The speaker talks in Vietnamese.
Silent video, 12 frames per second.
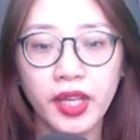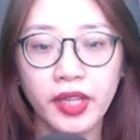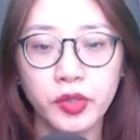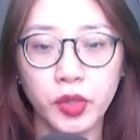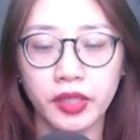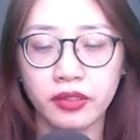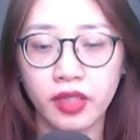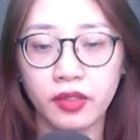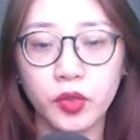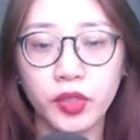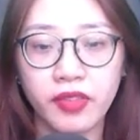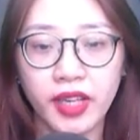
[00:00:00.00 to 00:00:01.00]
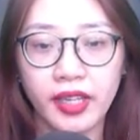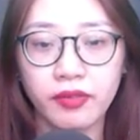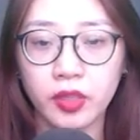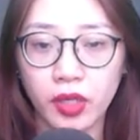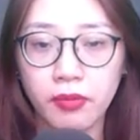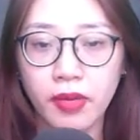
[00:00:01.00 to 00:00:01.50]
nghe truyện thật vui vẻ và
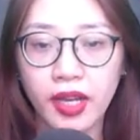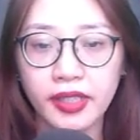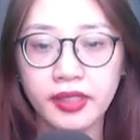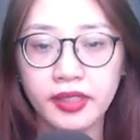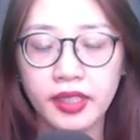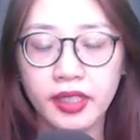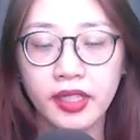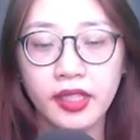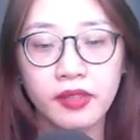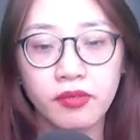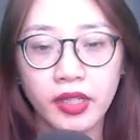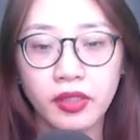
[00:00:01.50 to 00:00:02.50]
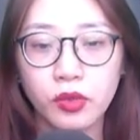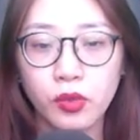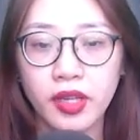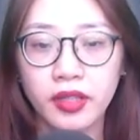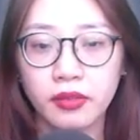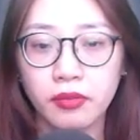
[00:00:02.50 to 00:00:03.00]
thoải mái. Và đừng
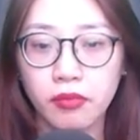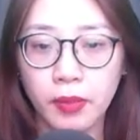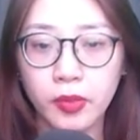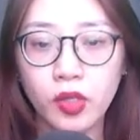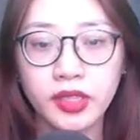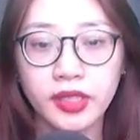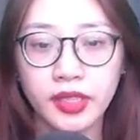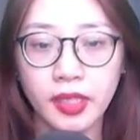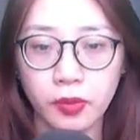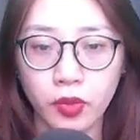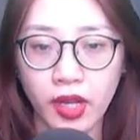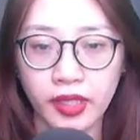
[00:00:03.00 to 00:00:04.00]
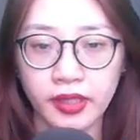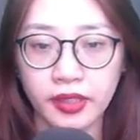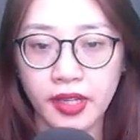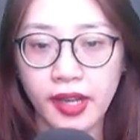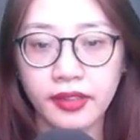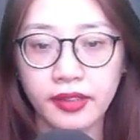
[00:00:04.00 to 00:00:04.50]
quên bấm nút subscribe,
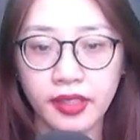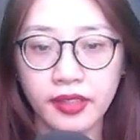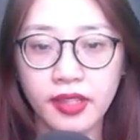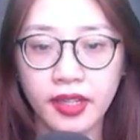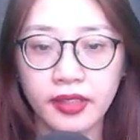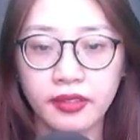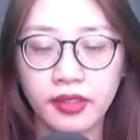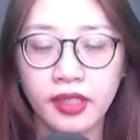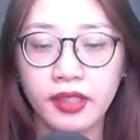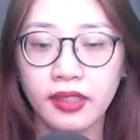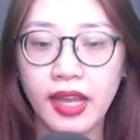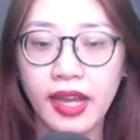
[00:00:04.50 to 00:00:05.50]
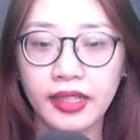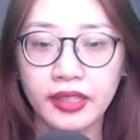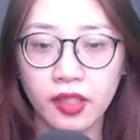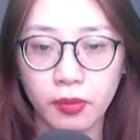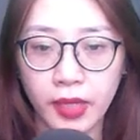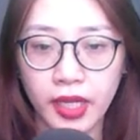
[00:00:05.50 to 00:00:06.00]
đăng ký kênh, like,
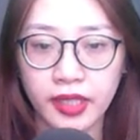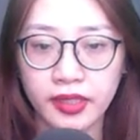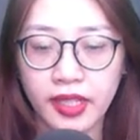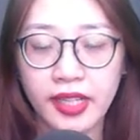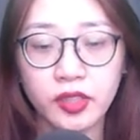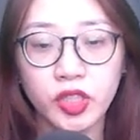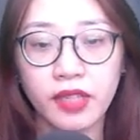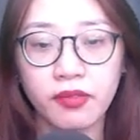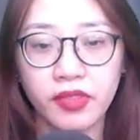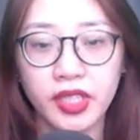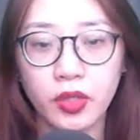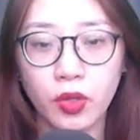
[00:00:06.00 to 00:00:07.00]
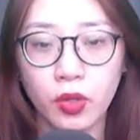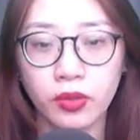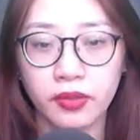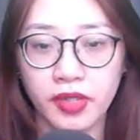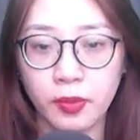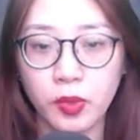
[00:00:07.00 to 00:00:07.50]
comment and share video
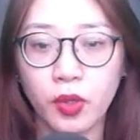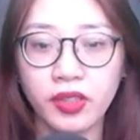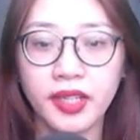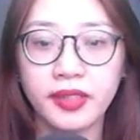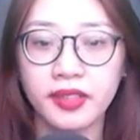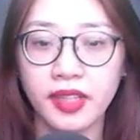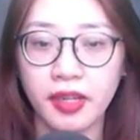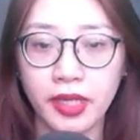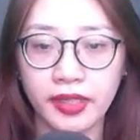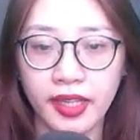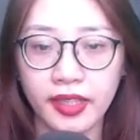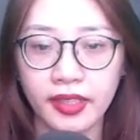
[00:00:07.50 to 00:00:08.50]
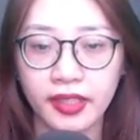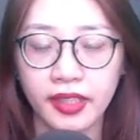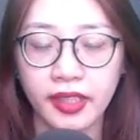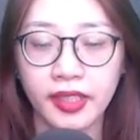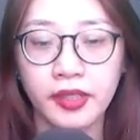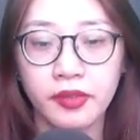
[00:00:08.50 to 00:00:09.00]
để ủng hộ kênh các bạn nhé.
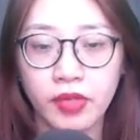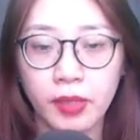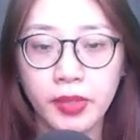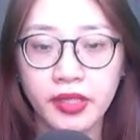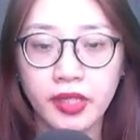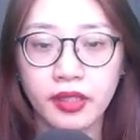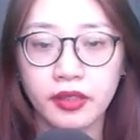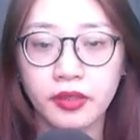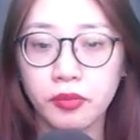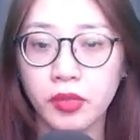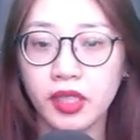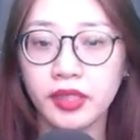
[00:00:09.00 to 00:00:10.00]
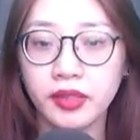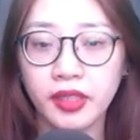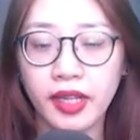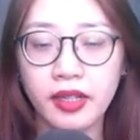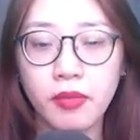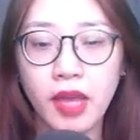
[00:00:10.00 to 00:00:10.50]
Và bây giờ mời tất cả các